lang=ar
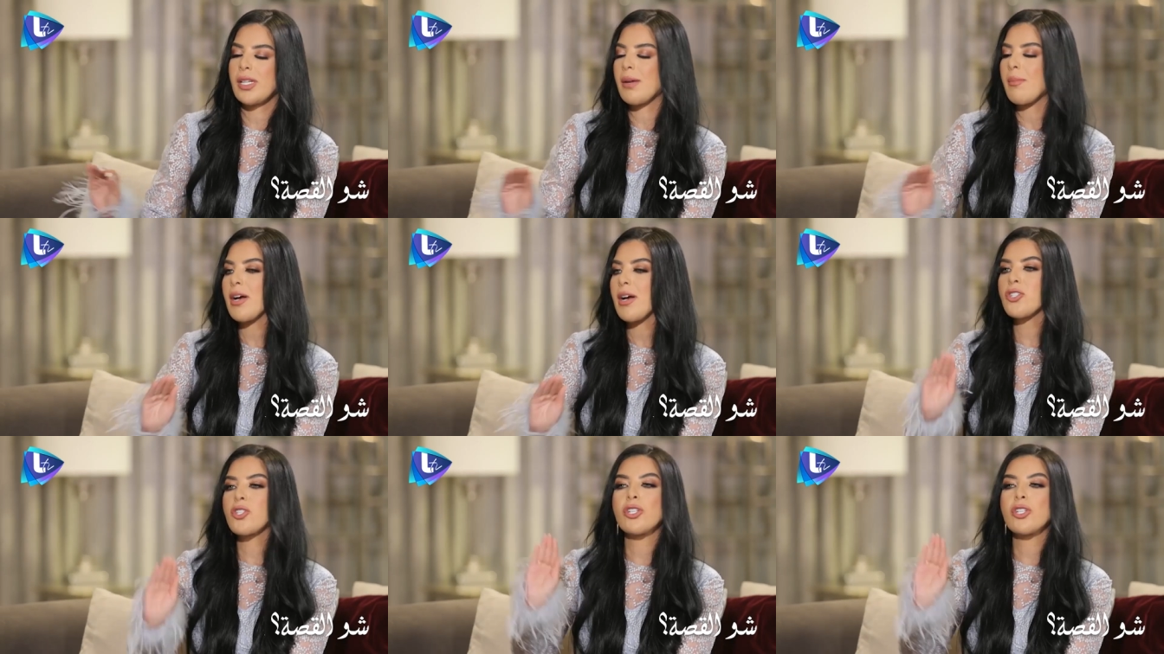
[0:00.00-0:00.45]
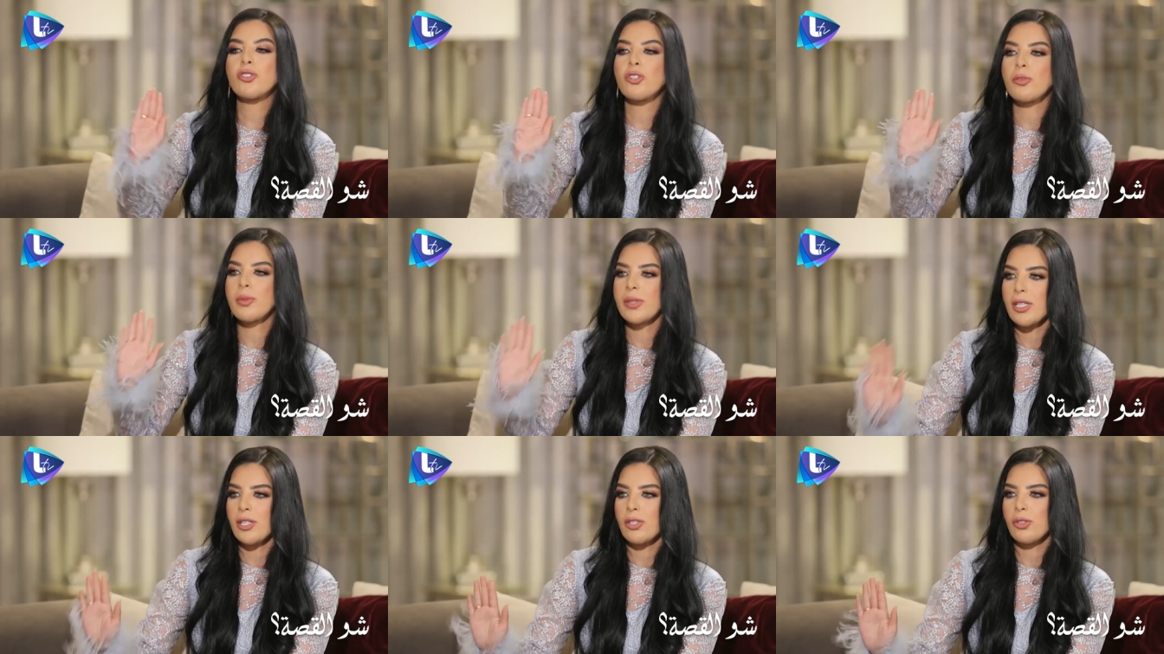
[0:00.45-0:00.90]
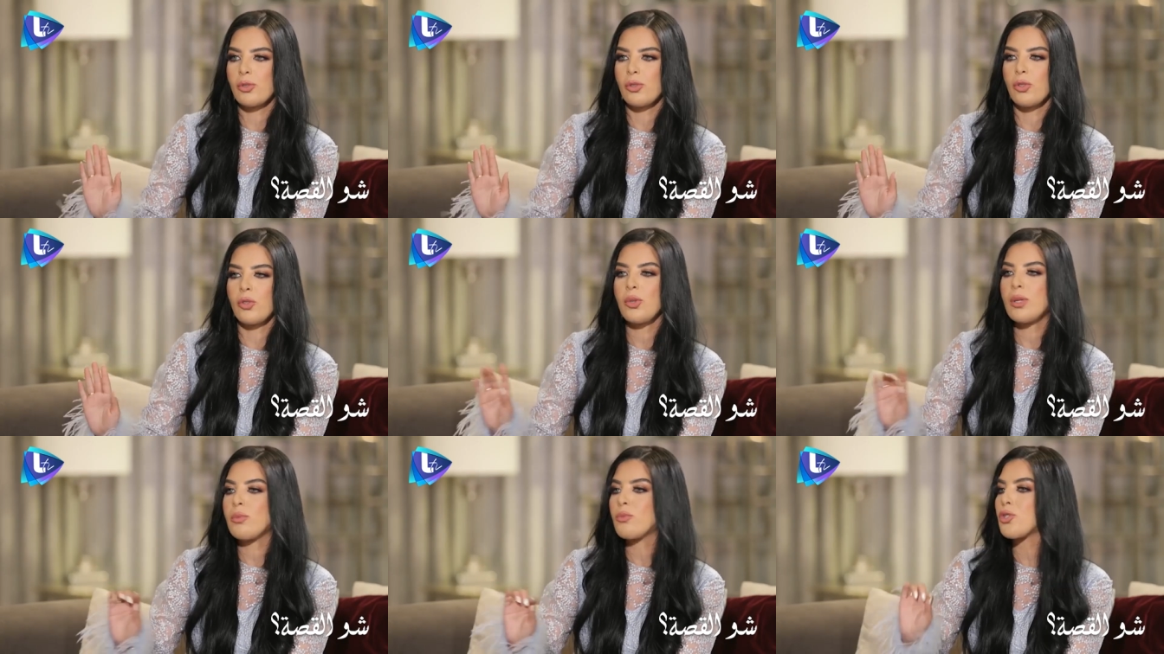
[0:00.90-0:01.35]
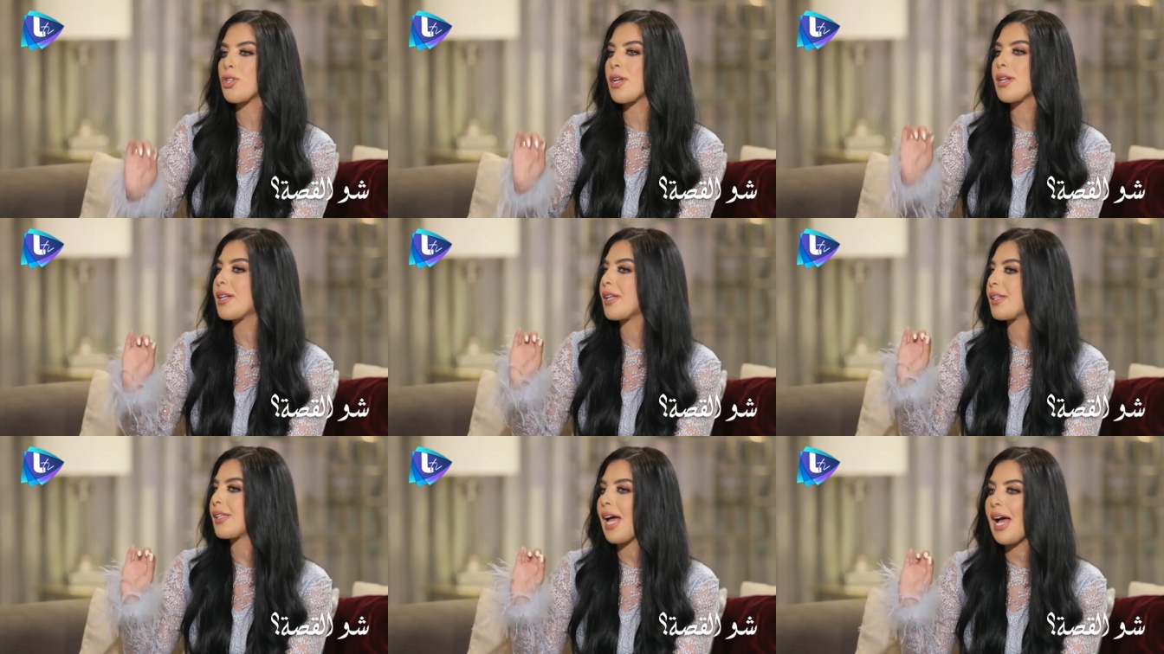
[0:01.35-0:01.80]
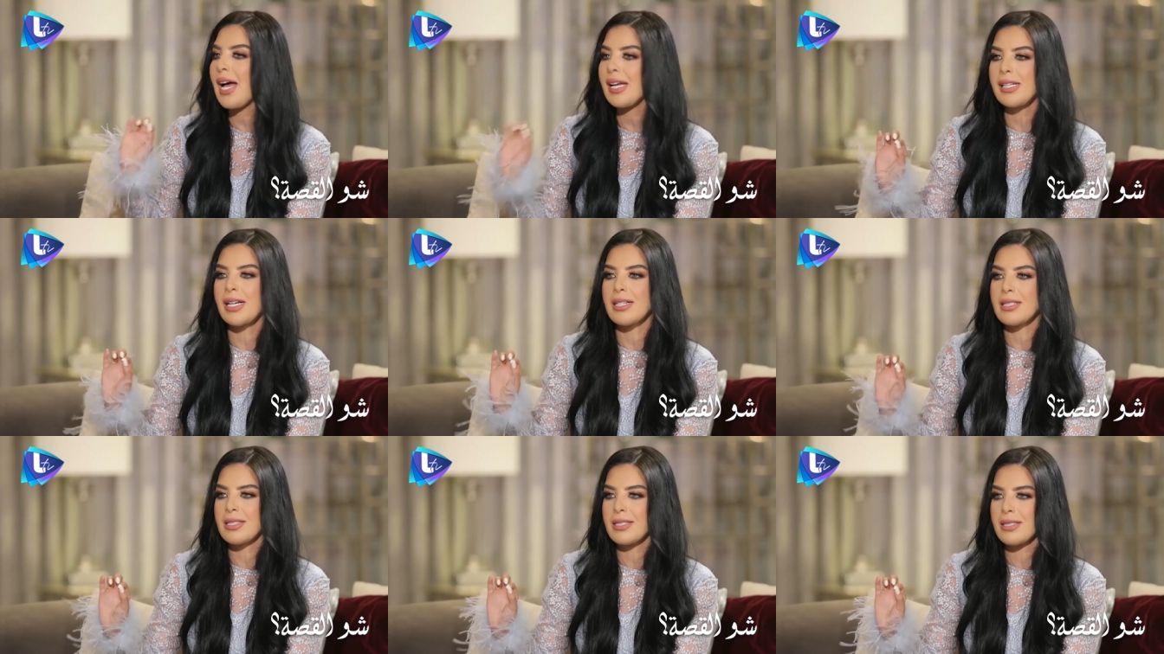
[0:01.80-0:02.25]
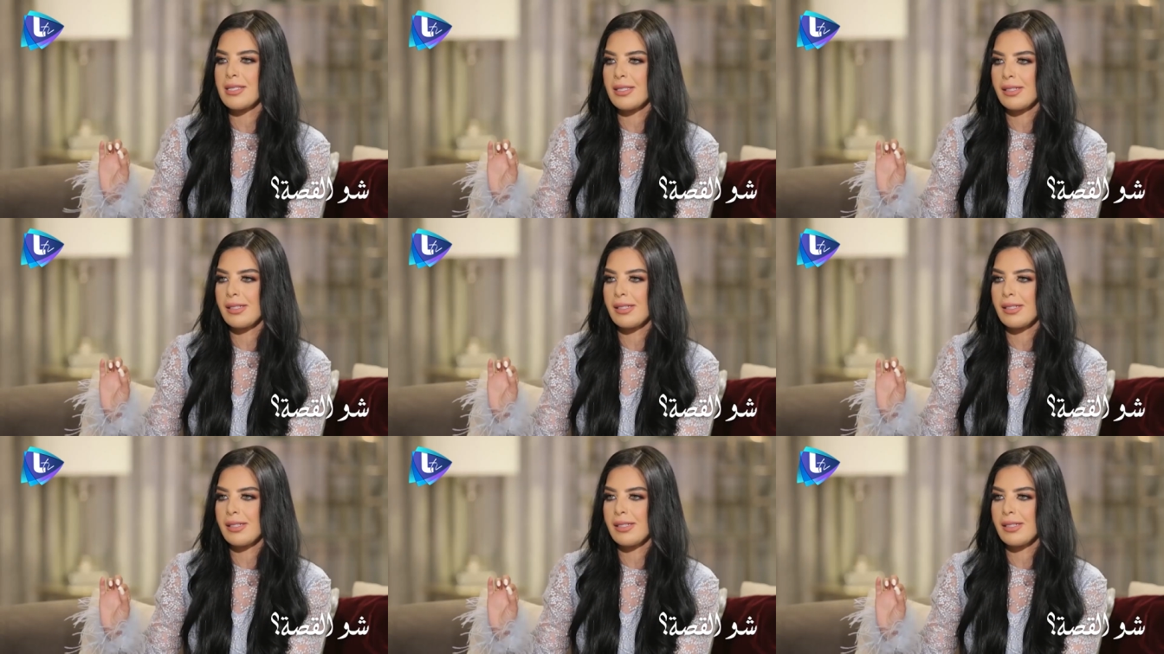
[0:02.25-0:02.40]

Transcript: انا ما شلته من ارضه هو مجرد حدث